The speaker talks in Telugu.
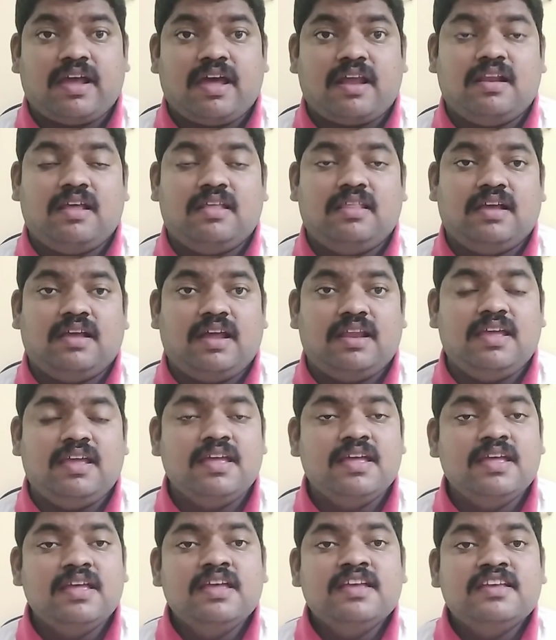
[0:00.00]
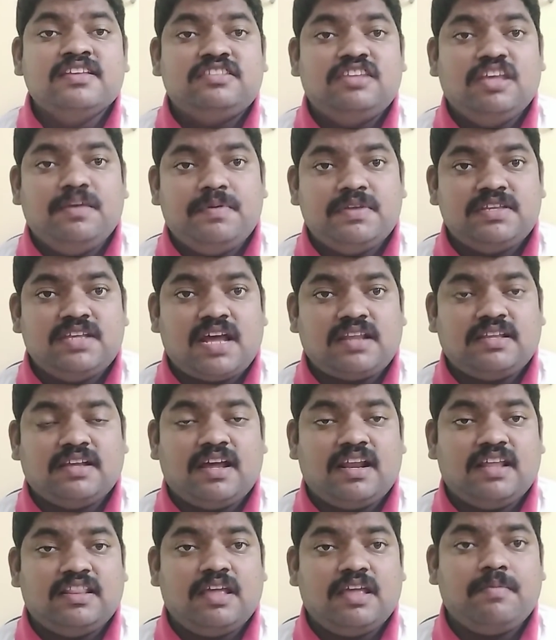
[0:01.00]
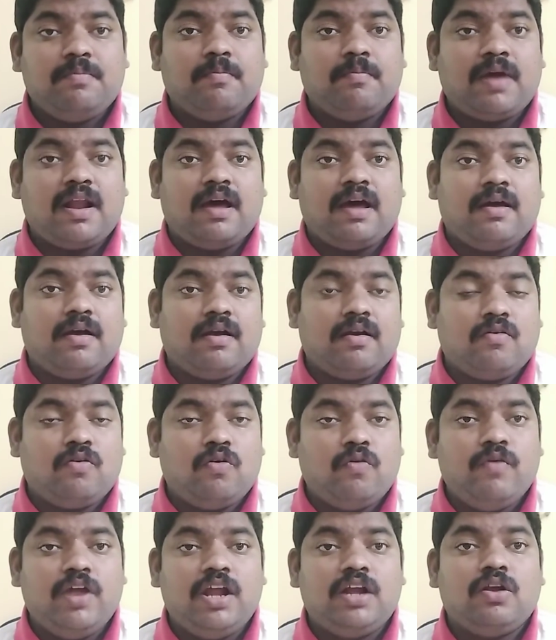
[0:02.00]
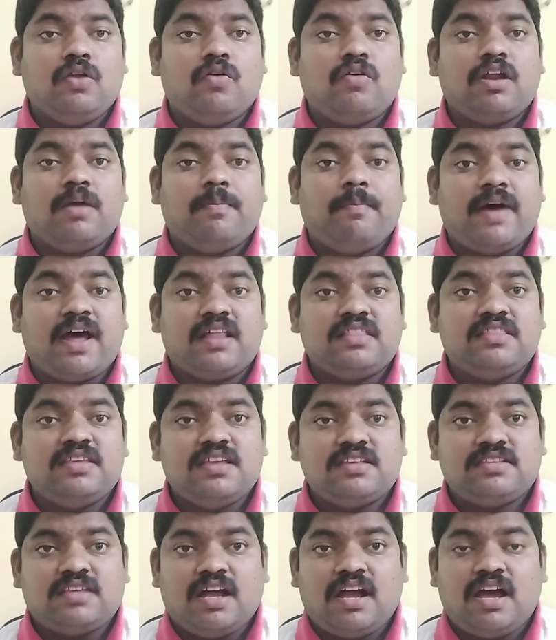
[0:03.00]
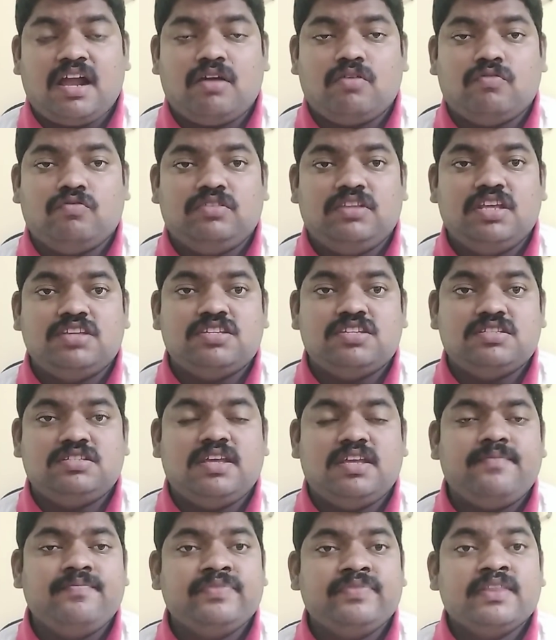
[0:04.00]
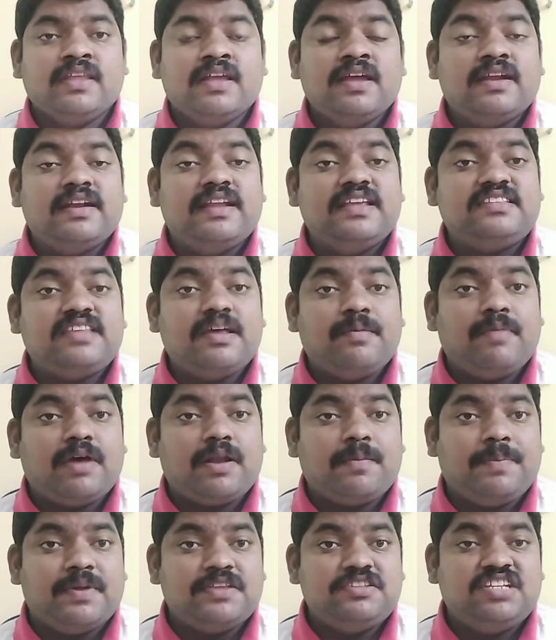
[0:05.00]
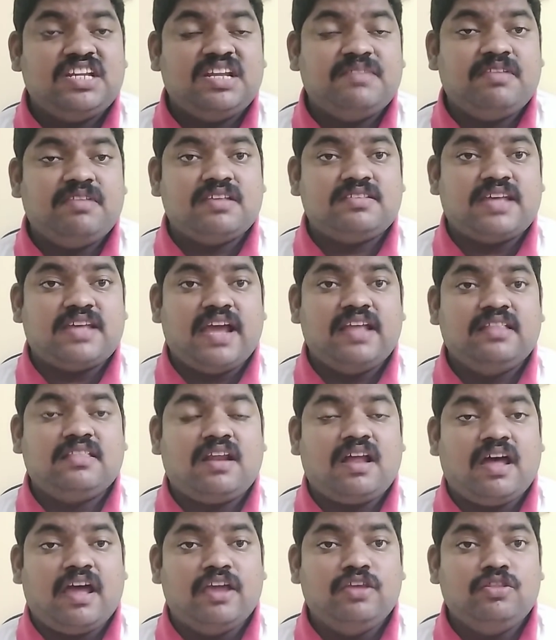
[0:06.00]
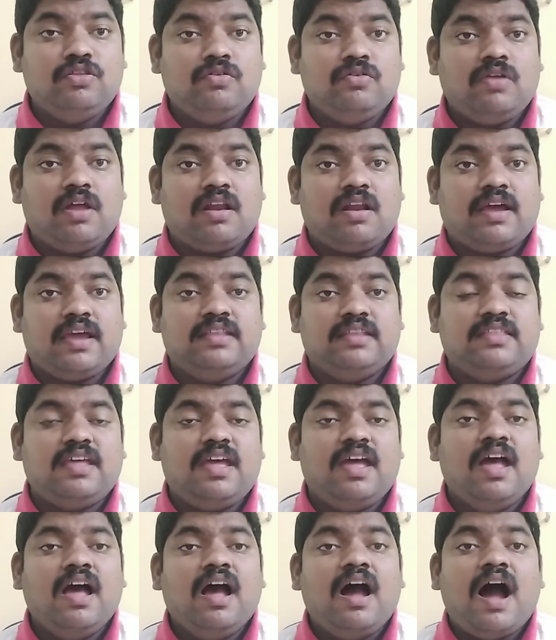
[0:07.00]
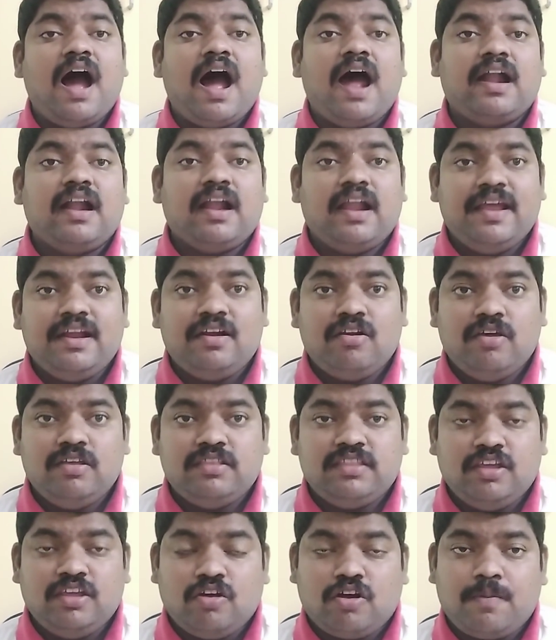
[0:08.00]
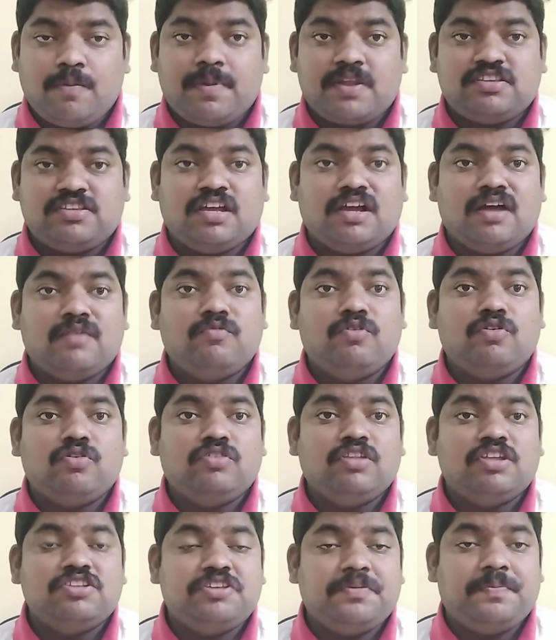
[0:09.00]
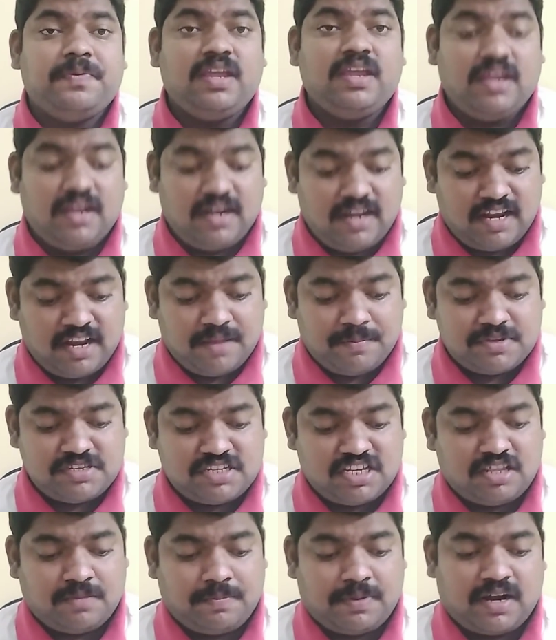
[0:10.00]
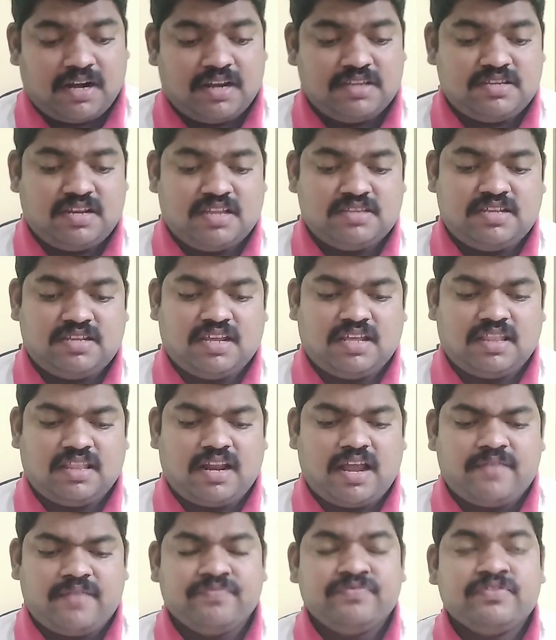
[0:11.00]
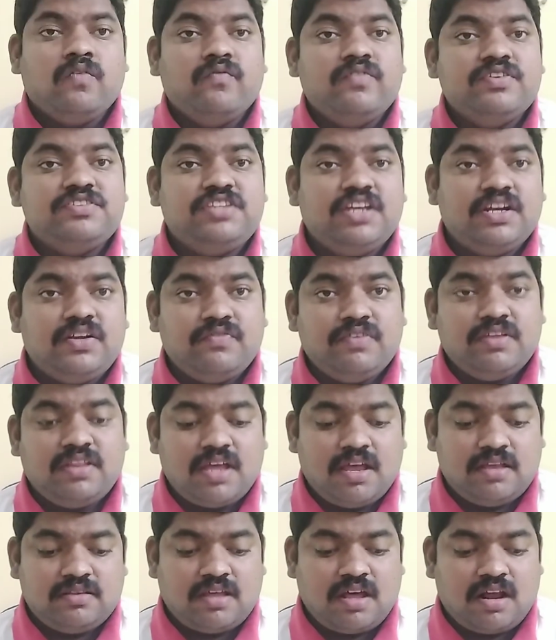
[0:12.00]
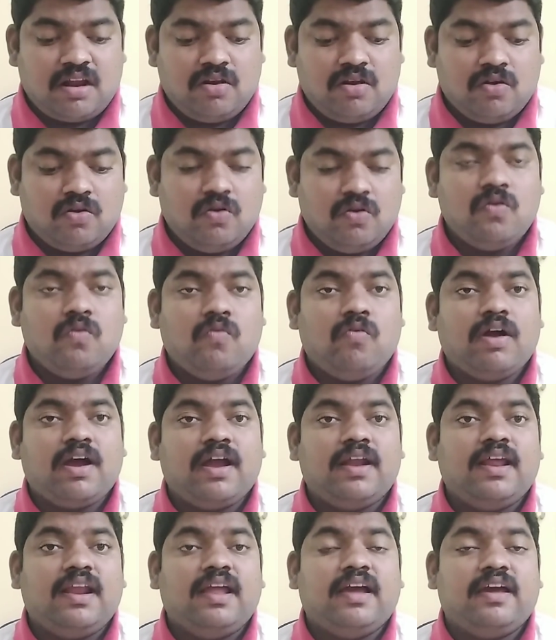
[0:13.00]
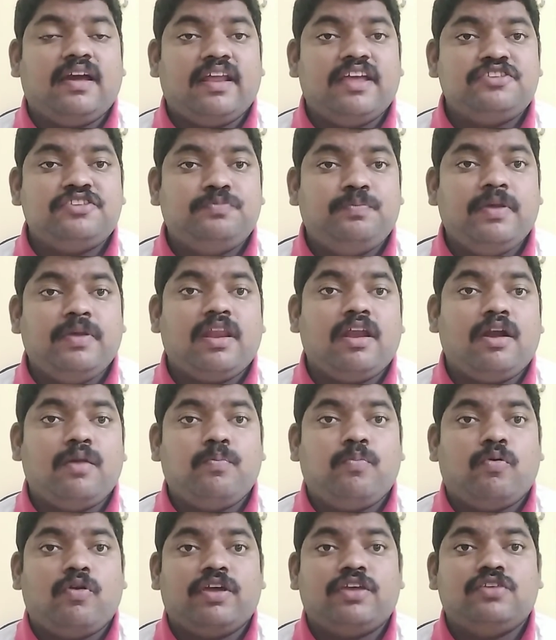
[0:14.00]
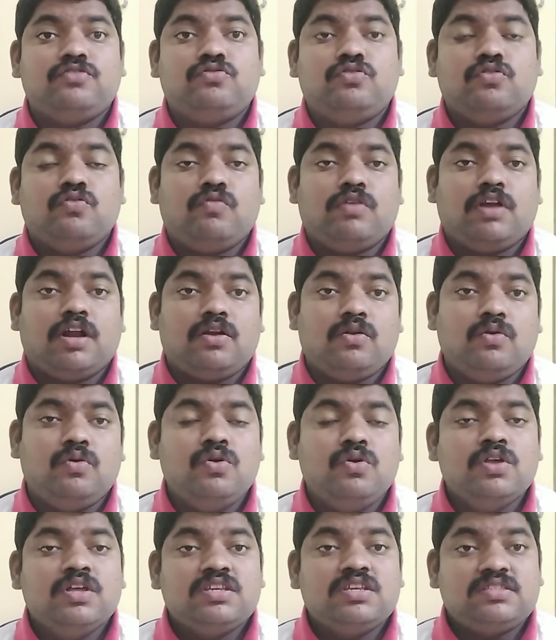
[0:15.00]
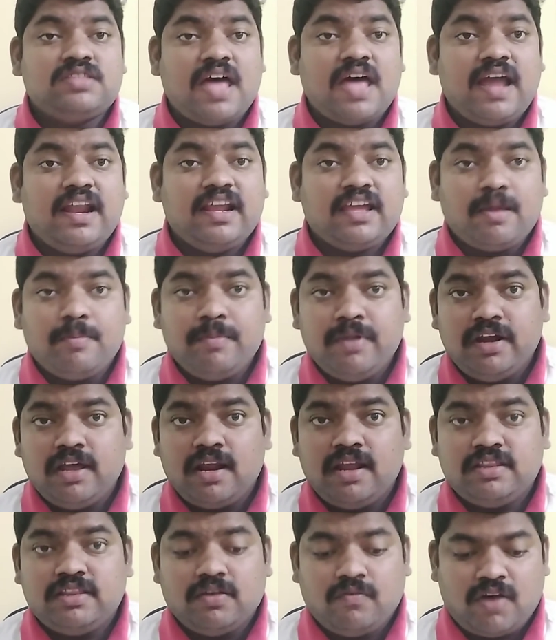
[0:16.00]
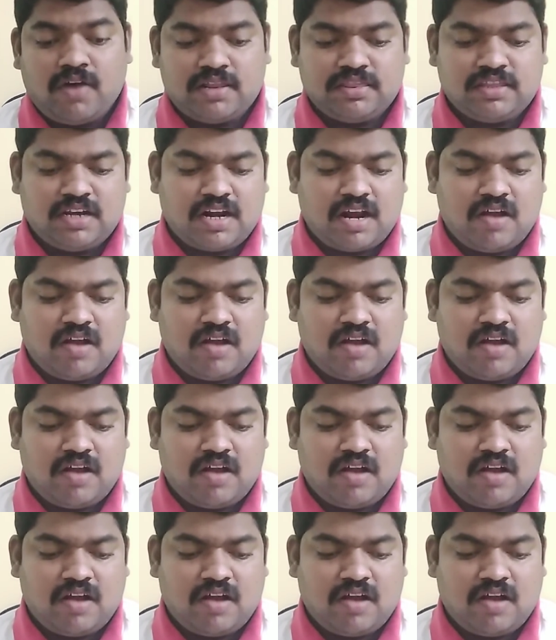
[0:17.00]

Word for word: కార్యాలయ అధికారి సిబి జార్జ్ గారు అయితే మన కువైట్లో ఉన్న భారతీయ సంఘాలను ఉద్దేశించి డిసెంబర్ పద్దెనిమిది సాయంత్రం ఐదున్నరకు అయితే ఆన్లైన్ లో అయితే ఈ యొక్క ప్రసంగం ఉంటుందని చెప్పి ఇండియన్ ఎంబసీ అయితే ప్రకటించడం జరిగిందన్న విజిట్ విధాదారులకు ఒక నెల గ్రేస్ పీరియడ్ పొడిగిస్తూ ఉన్నట్లు స్థానిక మీడియాలో అయితే వార్తలు